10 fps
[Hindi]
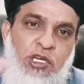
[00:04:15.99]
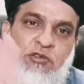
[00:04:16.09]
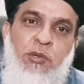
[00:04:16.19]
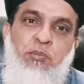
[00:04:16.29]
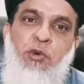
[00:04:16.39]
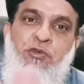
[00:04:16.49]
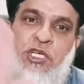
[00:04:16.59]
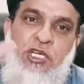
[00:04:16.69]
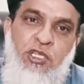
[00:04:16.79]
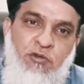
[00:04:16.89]
किसी
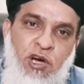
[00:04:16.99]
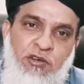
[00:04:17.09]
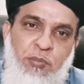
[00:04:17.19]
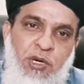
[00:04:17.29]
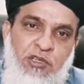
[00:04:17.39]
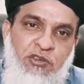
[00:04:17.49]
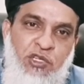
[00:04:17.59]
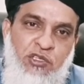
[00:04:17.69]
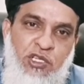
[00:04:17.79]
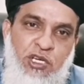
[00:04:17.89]
मुफ्ती के दरवाज़े पर
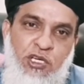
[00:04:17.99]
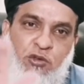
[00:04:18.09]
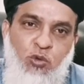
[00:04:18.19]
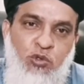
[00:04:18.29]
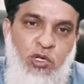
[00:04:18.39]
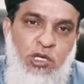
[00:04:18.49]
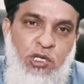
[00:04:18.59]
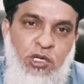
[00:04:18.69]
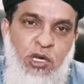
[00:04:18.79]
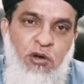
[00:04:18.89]
दस्तक देने की ज़रूरत
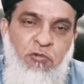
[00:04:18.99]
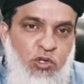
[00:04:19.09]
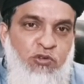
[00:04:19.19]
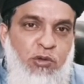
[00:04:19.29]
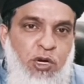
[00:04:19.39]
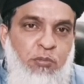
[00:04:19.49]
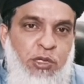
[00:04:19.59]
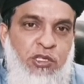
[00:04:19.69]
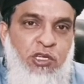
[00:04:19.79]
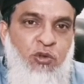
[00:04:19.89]
नहीं सुन्नत से
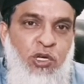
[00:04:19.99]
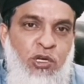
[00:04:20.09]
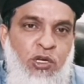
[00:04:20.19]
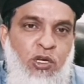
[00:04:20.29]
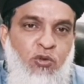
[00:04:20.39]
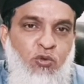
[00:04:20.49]
मोहब्बत कीजिए